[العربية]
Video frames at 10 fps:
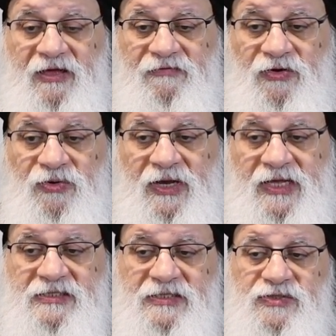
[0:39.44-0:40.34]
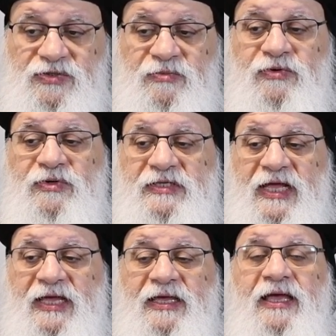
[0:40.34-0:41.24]
فكل هذا الصوم هو
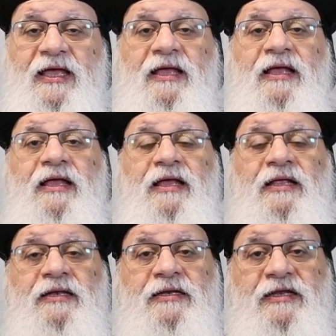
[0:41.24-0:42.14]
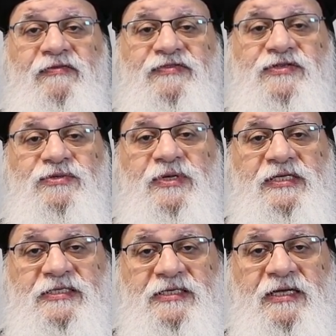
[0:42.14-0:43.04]
تهيئة للنفس
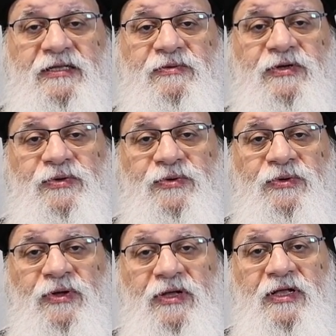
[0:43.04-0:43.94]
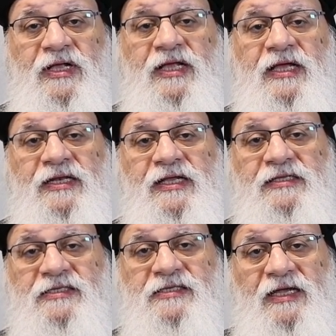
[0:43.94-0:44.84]
وللذهن وللروح إنها
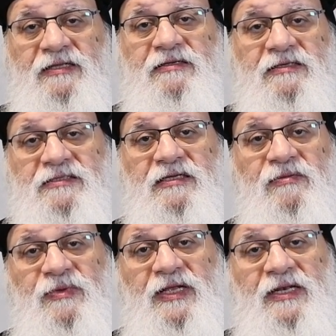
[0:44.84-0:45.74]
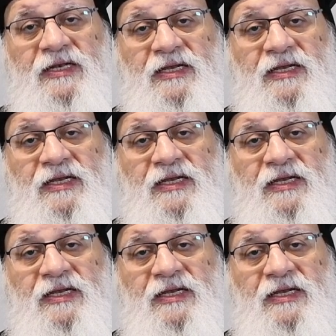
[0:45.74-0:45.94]
تستعد لاستقبال